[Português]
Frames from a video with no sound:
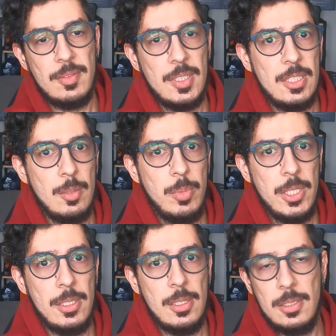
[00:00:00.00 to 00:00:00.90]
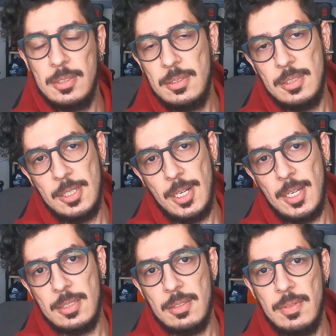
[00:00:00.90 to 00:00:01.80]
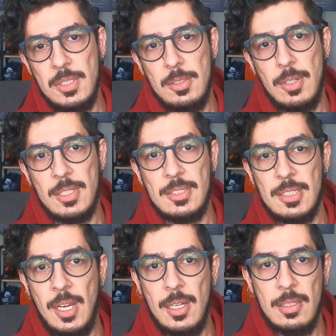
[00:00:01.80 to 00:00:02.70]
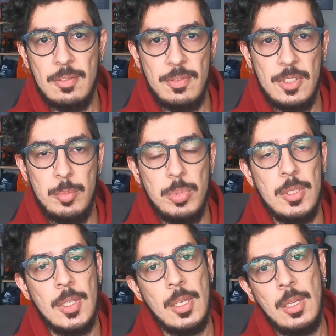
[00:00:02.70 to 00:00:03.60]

vai receber lanche de graça, vai ter uma sala VIP